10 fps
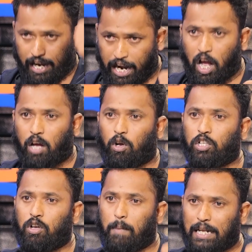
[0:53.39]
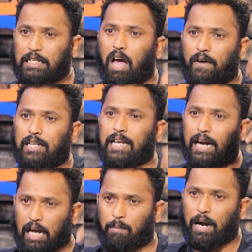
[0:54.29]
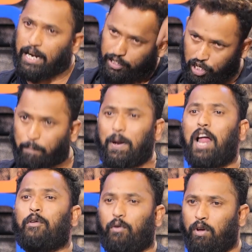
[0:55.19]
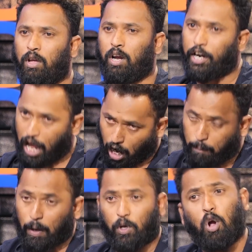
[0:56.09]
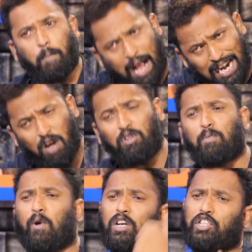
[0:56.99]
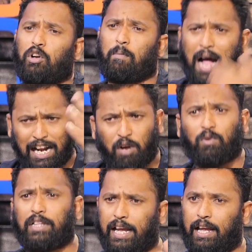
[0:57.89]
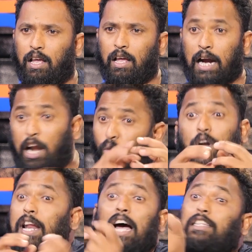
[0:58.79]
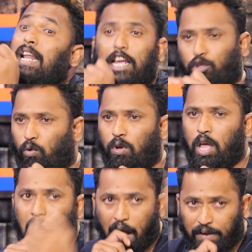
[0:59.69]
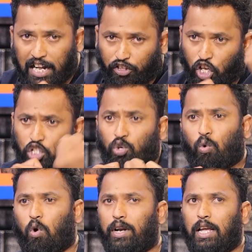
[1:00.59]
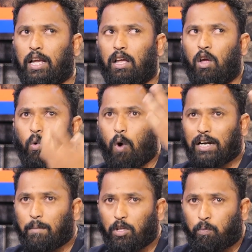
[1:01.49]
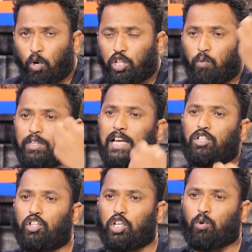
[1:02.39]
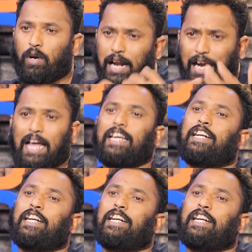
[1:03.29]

నేను ఆ రోజు మనసా వాచా కర్మన నేను చెప్పినాను నాకు అప్పటి వరకు బాగానే ఉంది ప్రొడక్షన్ బాగానే ఉంది కానీ కొన్ని నాకు తెలియదు అవి నేను తెలుసుకొని వాటి మీద పూర్తి ఉద్దేశం తెలుసుకోవడానికి నాకు ఈ